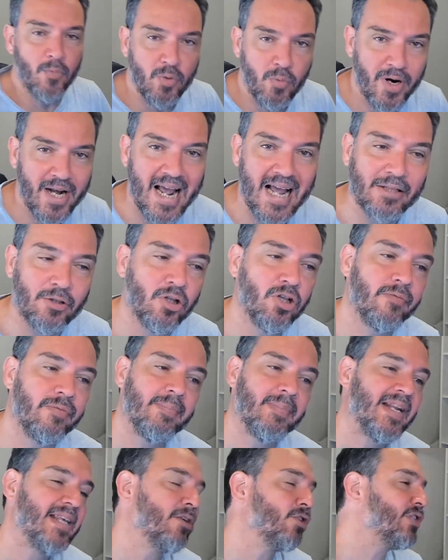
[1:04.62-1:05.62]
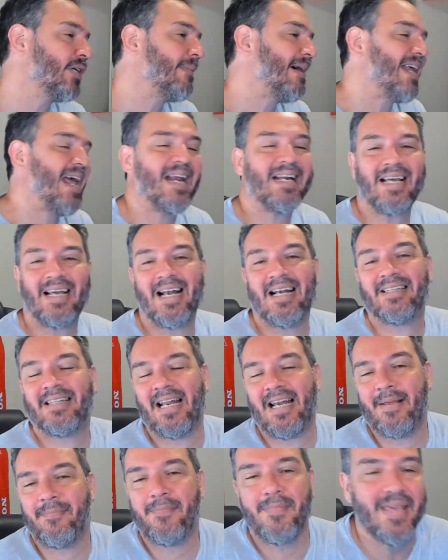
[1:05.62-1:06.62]
Buenas a todos, bienvenidos chavales al canal
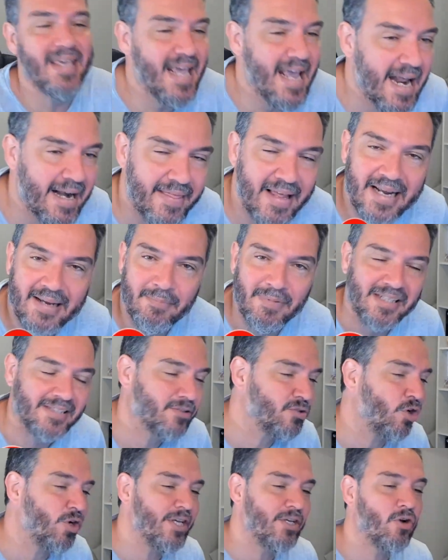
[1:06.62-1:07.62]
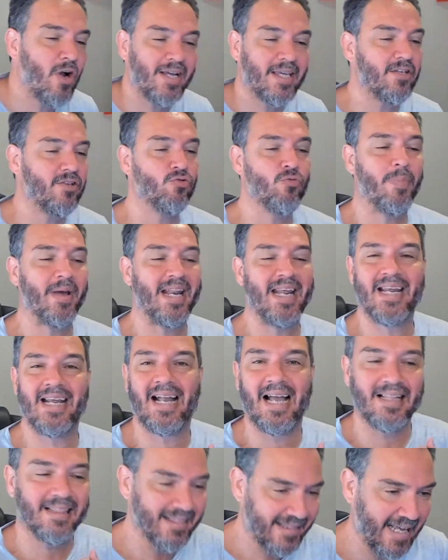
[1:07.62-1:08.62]
Telemierda y estoy yo aquí súper
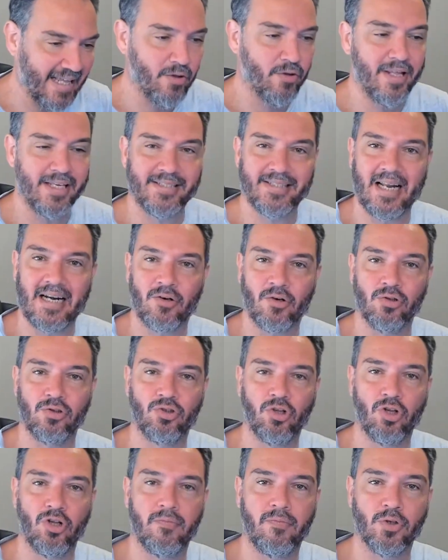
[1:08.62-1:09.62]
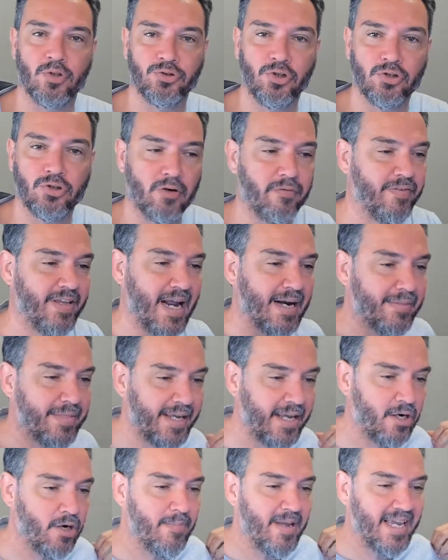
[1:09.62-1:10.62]
encantado de estar con todos vosotros Fijarse
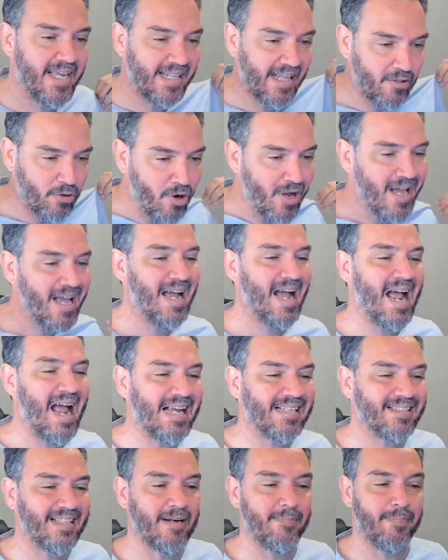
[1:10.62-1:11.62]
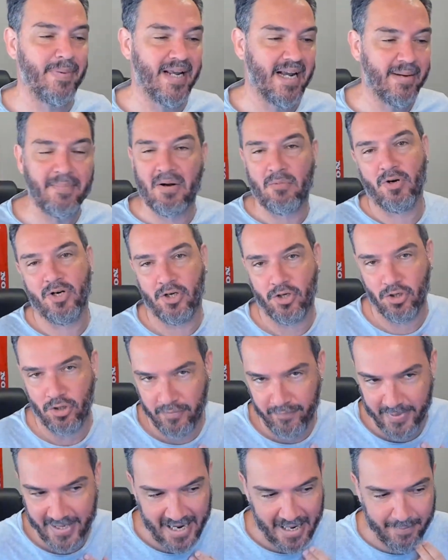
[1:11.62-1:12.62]
que no me he quitado hasta ah, el pijama, bueno no el
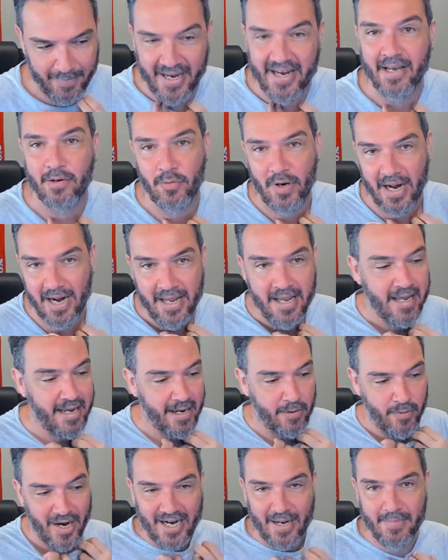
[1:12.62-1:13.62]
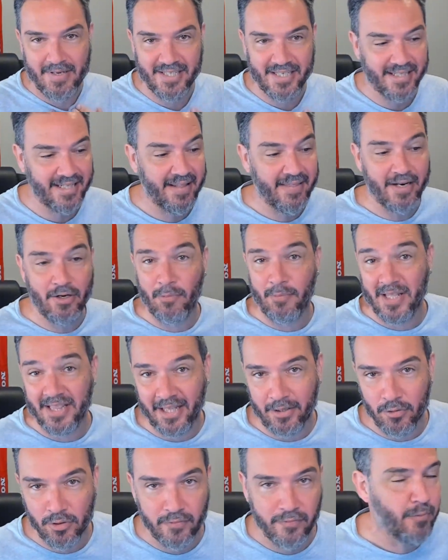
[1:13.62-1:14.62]
pijama, ¿eh? es, una, camiseta de
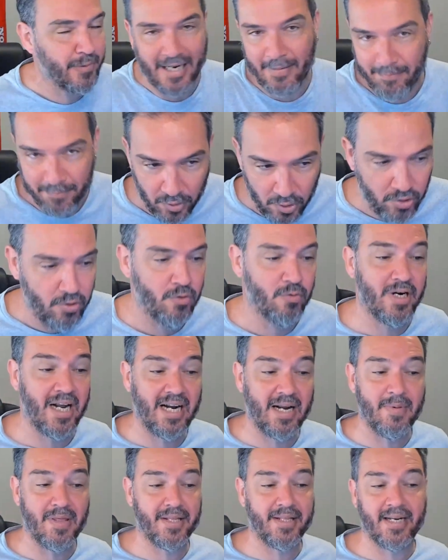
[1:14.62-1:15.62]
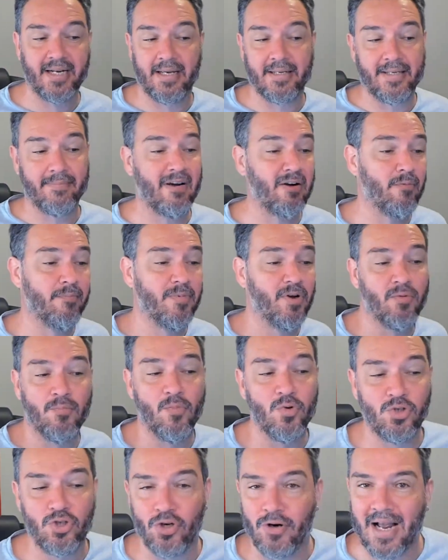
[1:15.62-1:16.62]
91 tampoco, es una camiseta que lleva conmigo
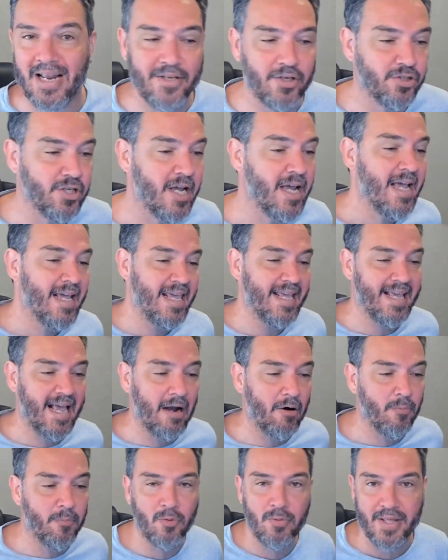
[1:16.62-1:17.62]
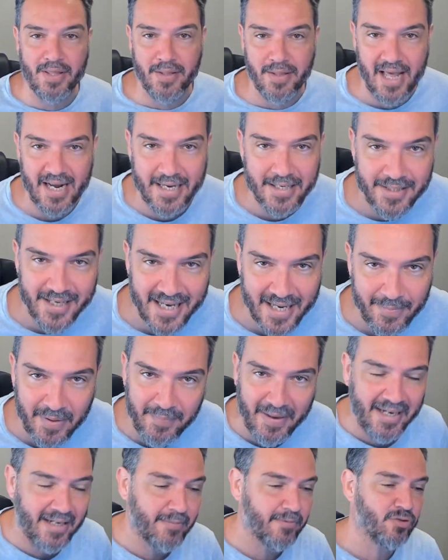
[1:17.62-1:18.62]
muchos años y que hago publicidad aquí sin que me
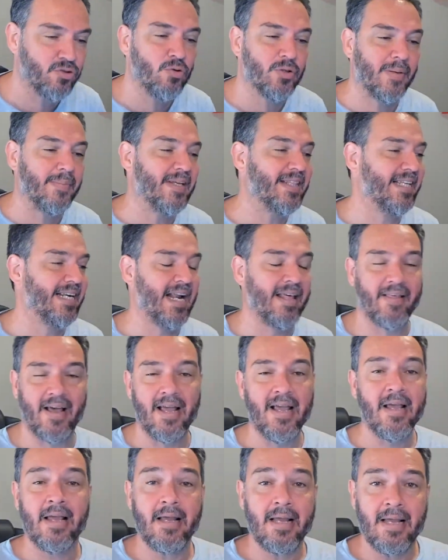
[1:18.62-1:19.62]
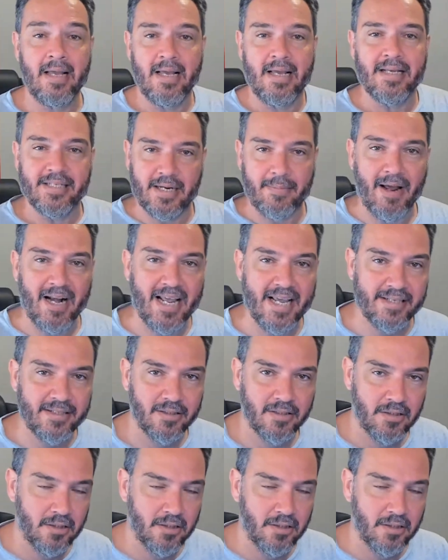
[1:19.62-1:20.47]
pague absolutamente nada Chavales,